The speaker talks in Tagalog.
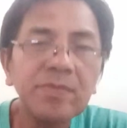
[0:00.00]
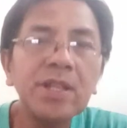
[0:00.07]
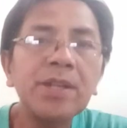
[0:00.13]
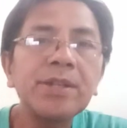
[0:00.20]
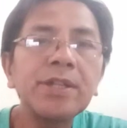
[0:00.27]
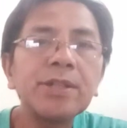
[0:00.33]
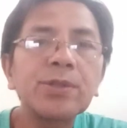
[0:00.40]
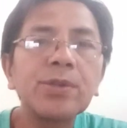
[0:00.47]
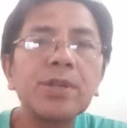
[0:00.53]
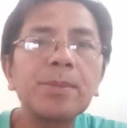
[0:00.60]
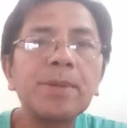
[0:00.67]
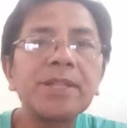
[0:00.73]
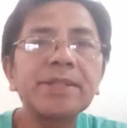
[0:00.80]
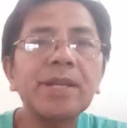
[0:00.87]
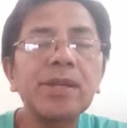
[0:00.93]
nandito na
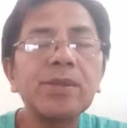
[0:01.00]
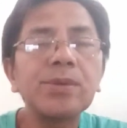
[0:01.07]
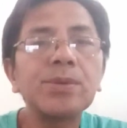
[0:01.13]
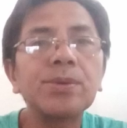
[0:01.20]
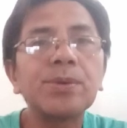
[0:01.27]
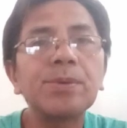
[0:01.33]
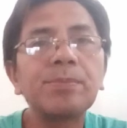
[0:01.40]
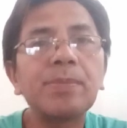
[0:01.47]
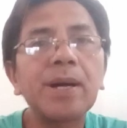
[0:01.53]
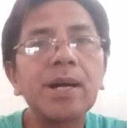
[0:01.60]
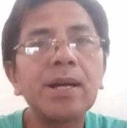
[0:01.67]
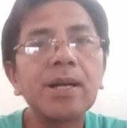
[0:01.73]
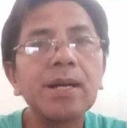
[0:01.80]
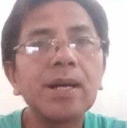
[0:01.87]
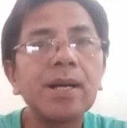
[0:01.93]
naman tayo
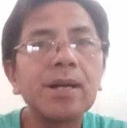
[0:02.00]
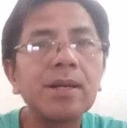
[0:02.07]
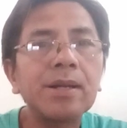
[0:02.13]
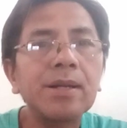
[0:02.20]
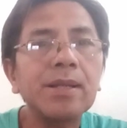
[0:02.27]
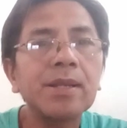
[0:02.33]
upang uh,